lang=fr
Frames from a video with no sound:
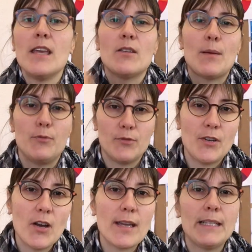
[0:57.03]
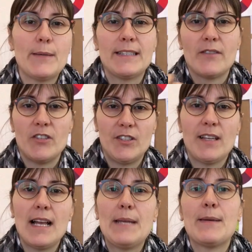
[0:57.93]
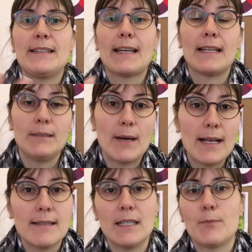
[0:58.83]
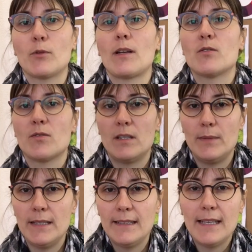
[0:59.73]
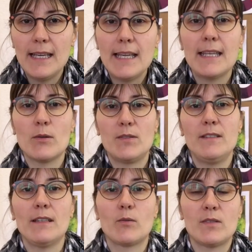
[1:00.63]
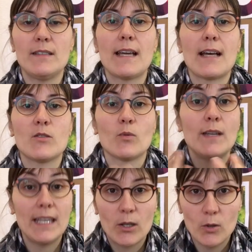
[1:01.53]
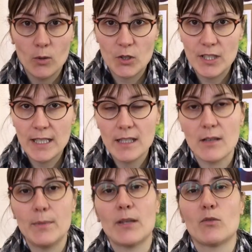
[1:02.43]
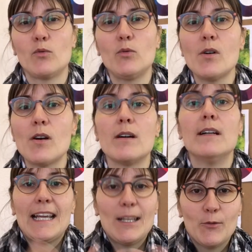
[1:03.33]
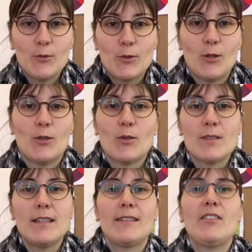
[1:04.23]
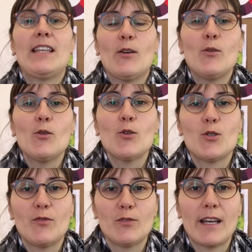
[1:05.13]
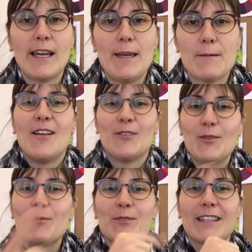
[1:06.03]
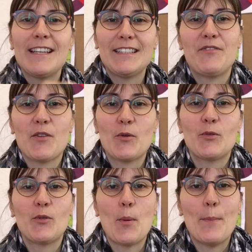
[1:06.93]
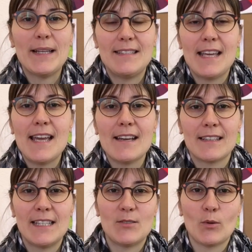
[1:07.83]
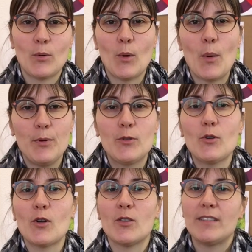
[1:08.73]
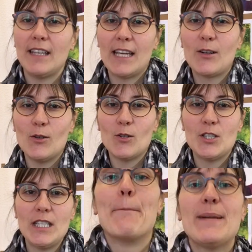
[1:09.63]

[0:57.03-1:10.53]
Il y en a plusieurs, il y a les matières végétales, des matières animales, ça dépendra d'une sensibilité, il y a aussi des considérations écologiques bien sûr. Et donc dans cette vidéo, je voudrais te montrer différentes matières qui sont plutôt orientées écologie.